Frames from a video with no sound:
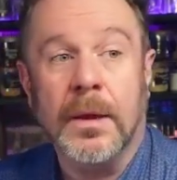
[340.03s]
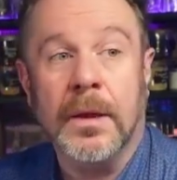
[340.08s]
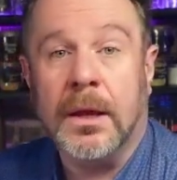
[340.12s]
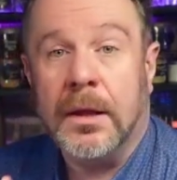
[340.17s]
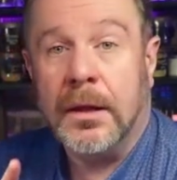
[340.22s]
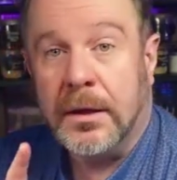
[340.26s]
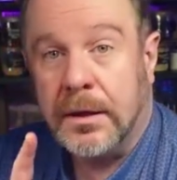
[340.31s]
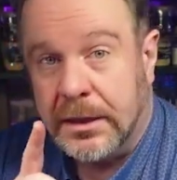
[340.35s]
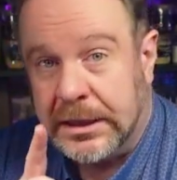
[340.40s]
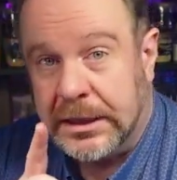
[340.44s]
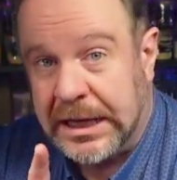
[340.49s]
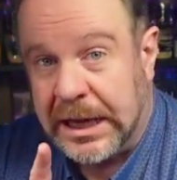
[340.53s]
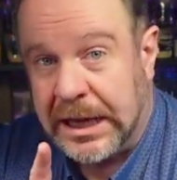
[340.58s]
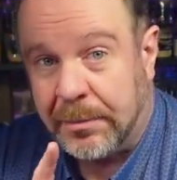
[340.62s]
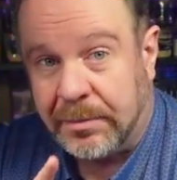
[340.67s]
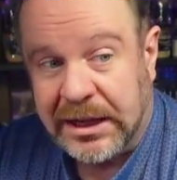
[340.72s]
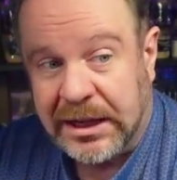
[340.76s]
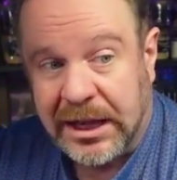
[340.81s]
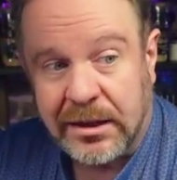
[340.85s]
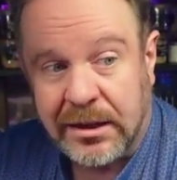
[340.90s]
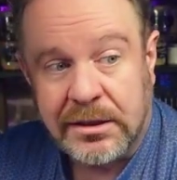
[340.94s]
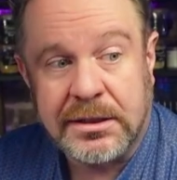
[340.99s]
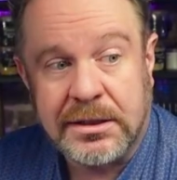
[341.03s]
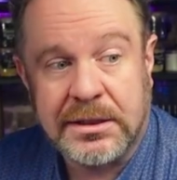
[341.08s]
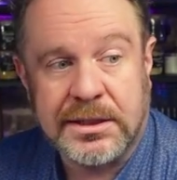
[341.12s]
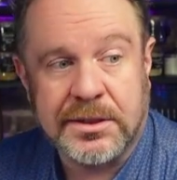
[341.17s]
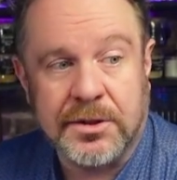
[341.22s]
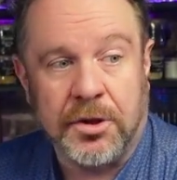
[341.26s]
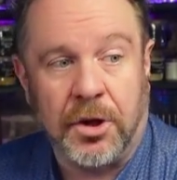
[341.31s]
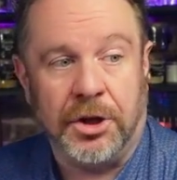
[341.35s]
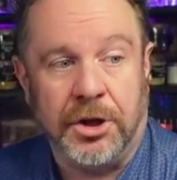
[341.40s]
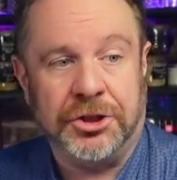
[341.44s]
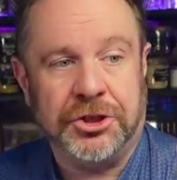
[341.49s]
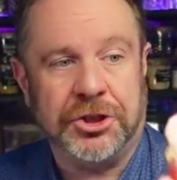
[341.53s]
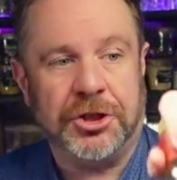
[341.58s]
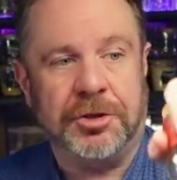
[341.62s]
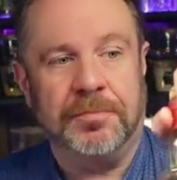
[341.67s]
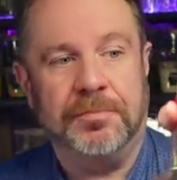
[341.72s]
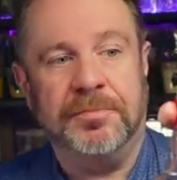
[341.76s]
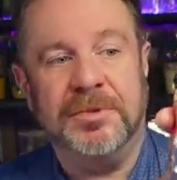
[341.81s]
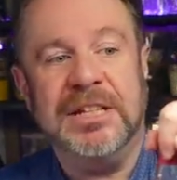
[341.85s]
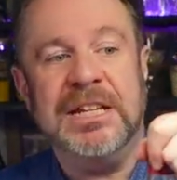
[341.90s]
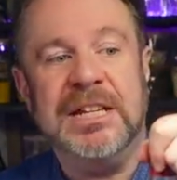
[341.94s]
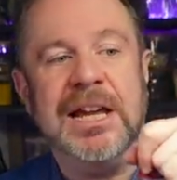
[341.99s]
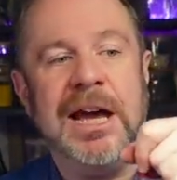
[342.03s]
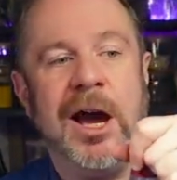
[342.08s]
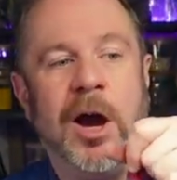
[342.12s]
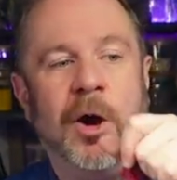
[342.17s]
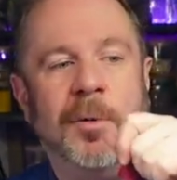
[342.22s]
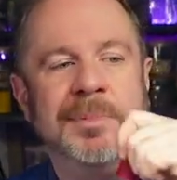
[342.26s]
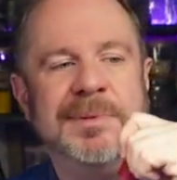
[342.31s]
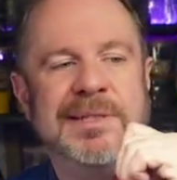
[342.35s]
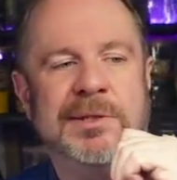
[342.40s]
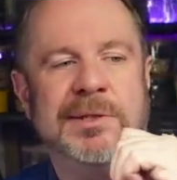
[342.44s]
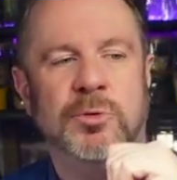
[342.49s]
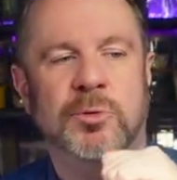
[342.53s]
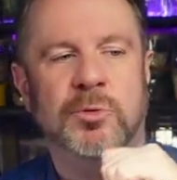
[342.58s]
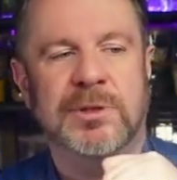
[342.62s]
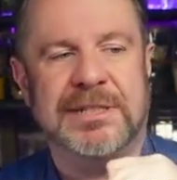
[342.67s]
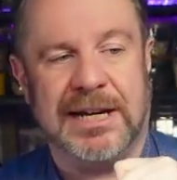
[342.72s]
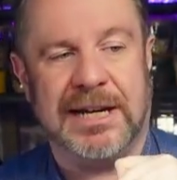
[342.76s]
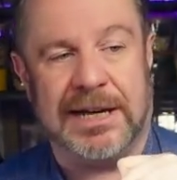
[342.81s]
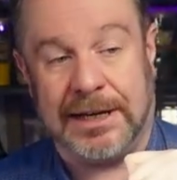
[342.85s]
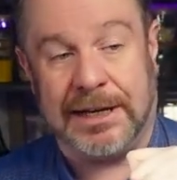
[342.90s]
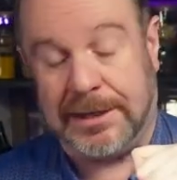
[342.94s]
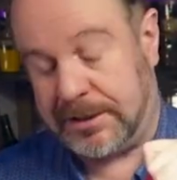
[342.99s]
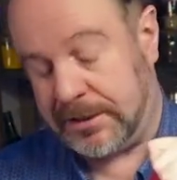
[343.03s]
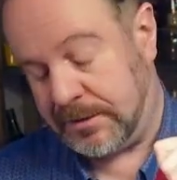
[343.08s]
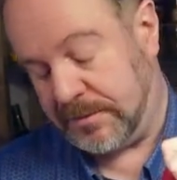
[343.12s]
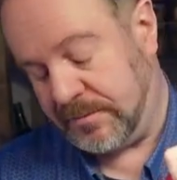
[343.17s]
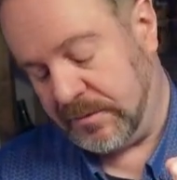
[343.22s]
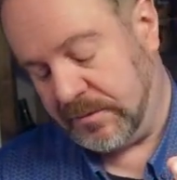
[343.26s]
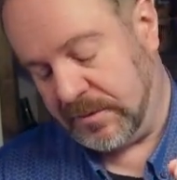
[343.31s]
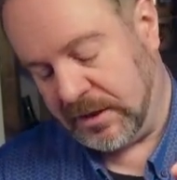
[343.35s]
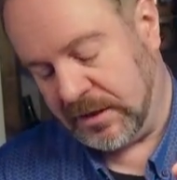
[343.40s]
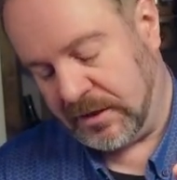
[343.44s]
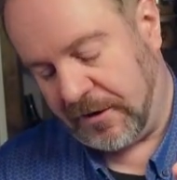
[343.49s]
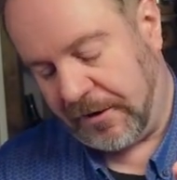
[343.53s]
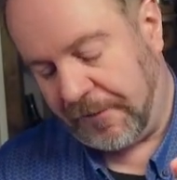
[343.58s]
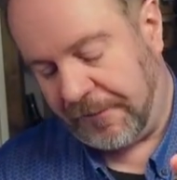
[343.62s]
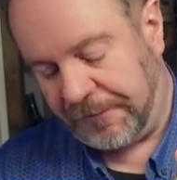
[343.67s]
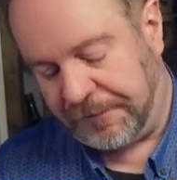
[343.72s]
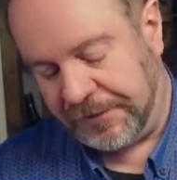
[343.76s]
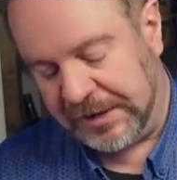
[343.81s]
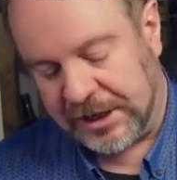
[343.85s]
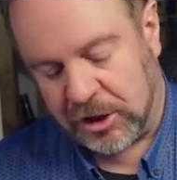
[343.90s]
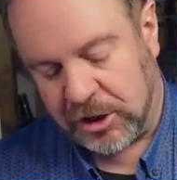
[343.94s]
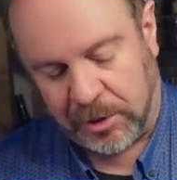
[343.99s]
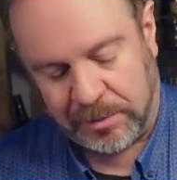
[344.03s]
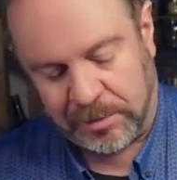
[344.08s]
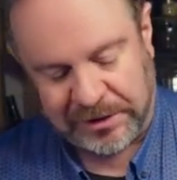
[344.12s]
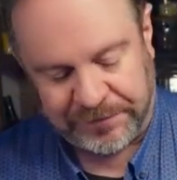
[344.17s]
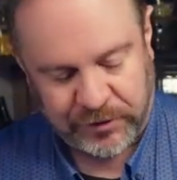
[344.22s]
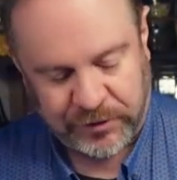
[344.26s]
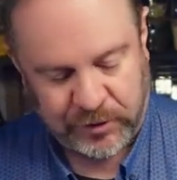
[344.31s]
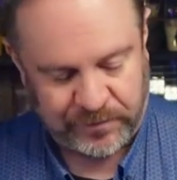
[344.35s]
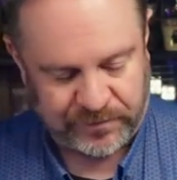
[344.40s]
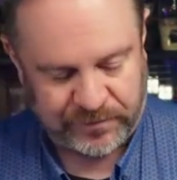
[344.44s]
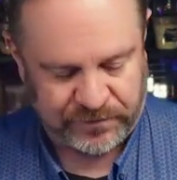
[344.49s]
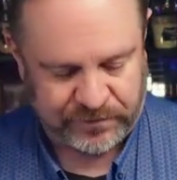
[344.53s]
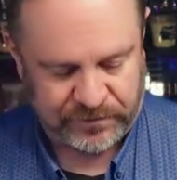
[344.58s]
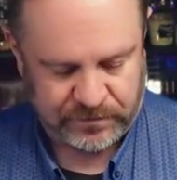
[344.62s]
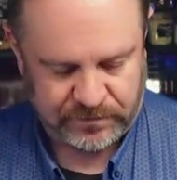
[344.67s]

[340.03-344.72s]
Der Blended Scotch. Die Hauptzutat 4,5.